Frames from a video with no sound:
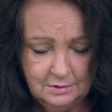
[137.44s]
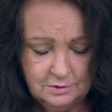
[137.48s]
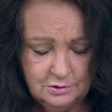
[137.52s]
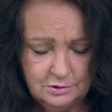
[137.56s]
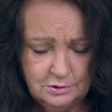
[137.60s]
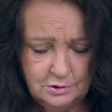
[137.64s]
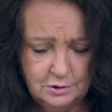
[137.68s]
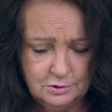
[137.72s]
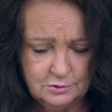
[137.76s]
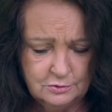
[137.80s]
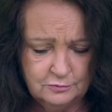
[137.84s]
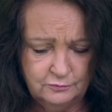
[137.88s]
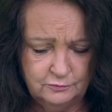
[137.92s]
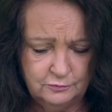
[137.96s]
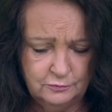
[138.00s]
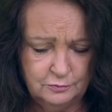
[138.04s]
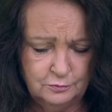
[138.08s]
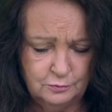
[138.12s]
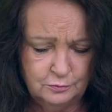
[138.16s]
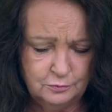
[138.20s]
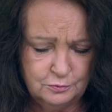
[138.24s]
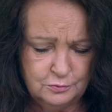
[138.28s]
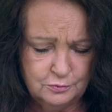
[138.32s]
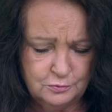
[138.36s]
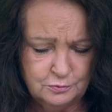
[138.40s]
Cześć,
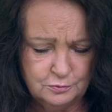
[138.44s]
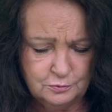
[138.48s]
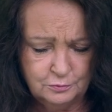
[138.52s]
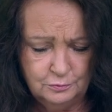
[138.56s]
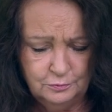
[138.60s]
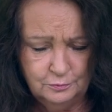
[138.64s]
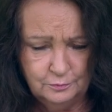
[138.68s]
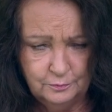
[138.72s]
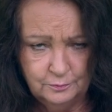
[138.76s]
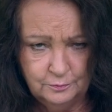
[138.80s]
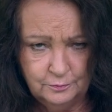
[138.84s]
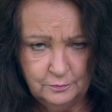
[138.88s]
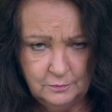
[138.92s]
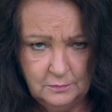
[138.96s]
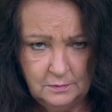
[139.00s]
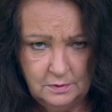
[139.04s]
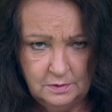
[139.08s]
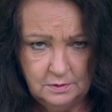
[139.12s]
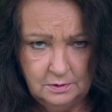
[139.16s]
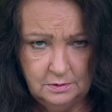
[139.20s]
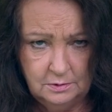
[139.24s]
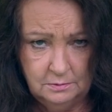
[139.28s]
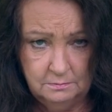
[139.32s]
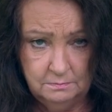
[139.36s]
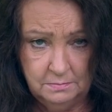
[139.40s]
wnusiu,
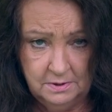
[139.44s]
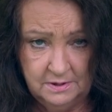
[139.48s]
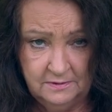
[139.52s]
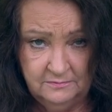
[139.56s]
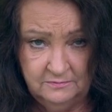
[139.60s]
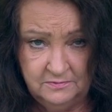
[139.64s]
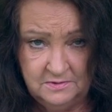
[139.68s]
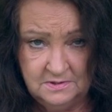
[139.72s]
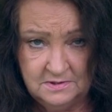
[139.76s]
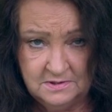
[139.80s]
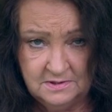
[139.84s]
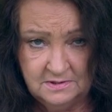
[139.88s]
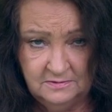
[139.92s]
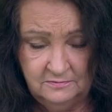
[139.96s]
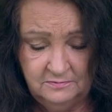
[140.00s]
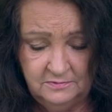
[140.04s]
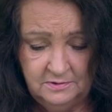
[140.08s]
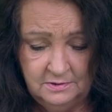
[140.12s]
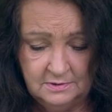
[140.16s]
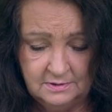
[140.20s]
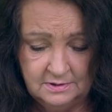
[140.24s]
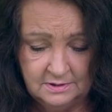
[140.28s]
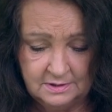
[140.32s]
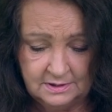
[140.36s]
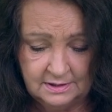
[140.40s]
Chyba widzę
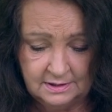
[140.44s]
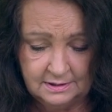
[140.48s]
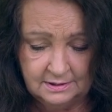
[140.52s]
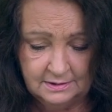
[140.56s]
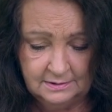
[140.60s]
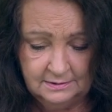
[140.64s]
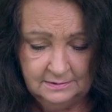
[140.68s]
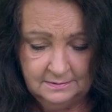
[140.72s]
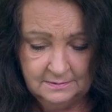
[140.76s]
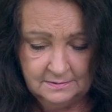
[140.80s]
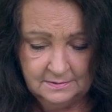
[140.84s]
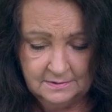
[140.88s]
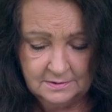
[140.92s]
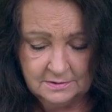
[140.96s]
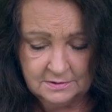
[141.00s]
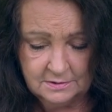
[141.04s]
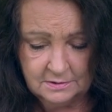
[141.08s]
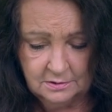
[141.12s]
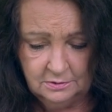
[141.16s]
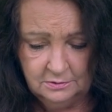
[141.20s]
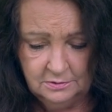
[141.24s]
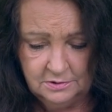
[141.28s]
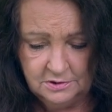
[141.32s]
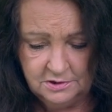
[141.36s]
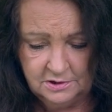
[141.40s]
wilka.
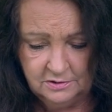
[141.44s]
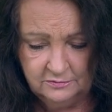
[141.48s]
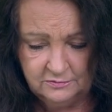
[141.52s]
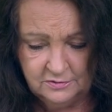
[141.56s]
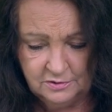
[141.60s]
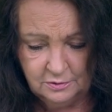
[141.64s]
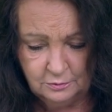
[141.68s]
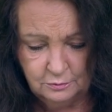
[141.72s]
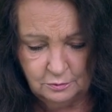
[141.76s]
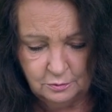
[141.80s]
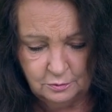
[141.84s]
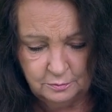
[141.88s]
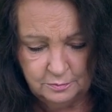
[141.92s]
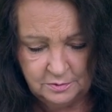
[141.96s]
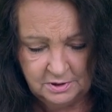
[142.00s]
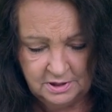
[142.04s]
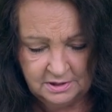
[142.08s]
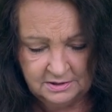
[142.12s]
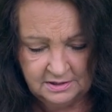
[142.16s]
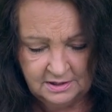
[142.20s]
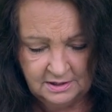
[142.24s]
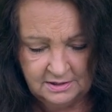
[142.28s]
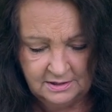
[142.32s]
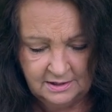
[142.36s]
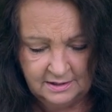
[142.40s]
Skąd się wziął u mnie
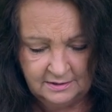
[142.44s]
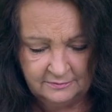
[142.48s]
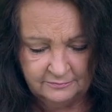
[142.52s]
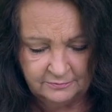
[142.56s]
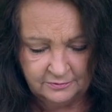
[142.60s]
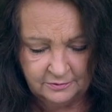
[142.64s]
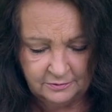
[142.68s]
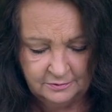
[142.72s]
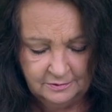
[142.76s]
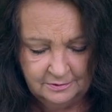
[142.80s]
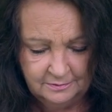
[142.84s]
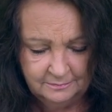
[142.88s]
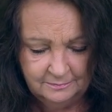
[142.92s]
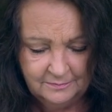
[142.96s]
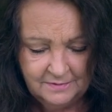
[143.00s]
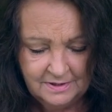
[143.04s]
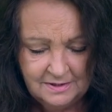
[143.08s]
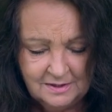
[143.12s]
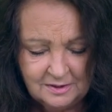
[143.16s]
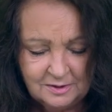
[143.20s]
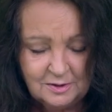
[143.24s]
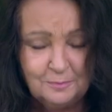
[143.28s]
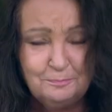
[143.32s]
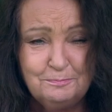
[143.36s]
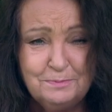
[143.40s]
telefon?
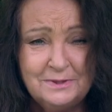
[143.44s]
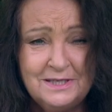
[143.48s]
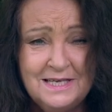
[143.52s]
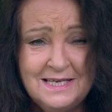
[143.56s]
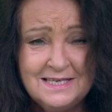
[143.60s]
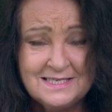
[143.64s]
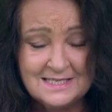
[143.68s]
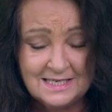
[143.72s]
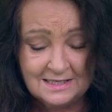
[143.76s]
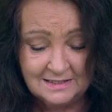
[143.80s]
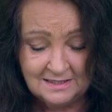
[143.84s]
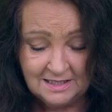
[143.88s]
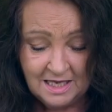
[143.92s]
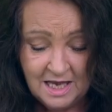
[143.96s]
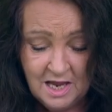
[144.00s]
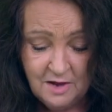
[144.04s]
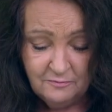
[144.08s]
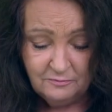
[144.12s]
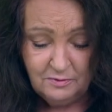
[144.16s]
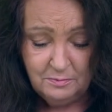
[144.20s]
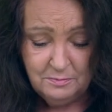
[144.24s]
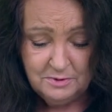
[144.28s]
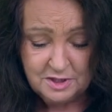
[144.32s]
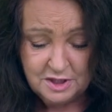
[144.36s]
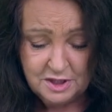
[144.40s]
To prezent.
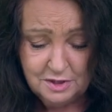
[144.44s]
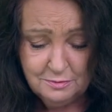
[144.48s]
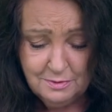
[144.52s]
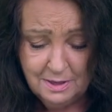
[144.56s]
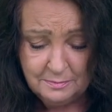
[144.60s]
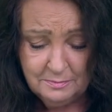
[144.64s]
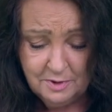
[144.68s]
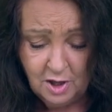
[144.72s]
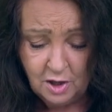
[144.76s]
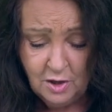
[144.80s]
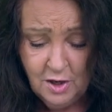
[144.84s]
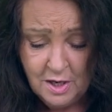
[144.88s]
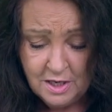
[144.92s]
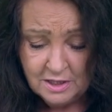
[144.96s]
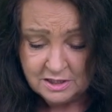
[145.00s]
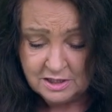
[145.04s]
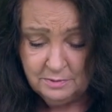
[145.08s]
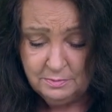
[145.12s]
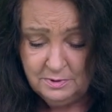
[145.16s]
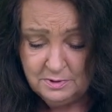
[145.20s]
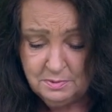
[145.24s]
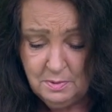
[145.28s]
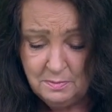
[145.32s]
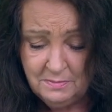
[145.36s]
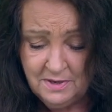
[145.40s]
Wymyśliłem go,
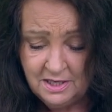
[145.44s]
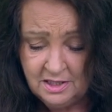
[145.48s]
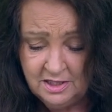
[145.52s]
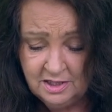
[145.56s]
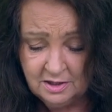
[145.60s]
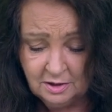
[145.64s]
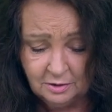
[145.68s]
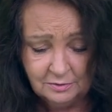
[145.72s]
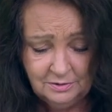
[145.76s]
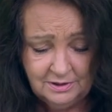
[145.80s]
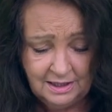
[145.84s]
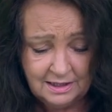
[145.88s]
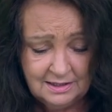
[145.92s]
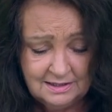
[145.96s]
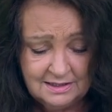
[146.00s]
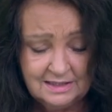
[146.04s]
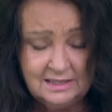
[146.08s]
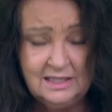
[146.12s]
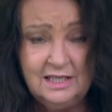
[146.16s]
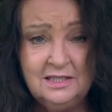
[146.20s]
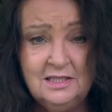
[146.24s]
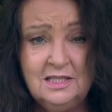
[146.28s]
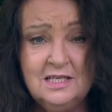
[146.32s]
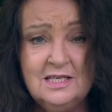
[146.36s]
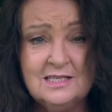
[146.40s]
żebyśmy mieli kontakt,
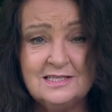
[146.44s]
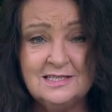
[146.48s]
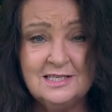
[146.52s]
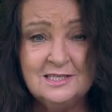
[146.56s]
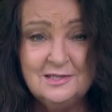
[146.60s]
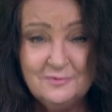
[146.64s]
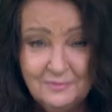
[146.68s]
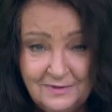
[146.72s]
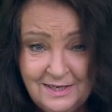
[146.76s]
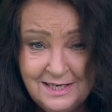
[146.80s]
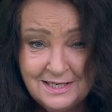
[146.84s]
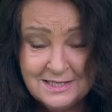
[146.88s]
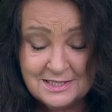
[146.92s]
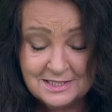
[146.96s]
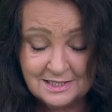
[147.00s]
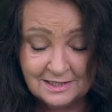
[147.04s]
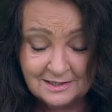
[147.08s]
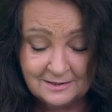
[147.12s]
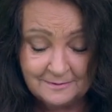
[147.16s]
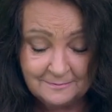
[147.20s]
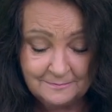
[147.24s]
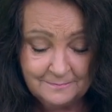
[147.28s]
kiedy jesteś w lesie.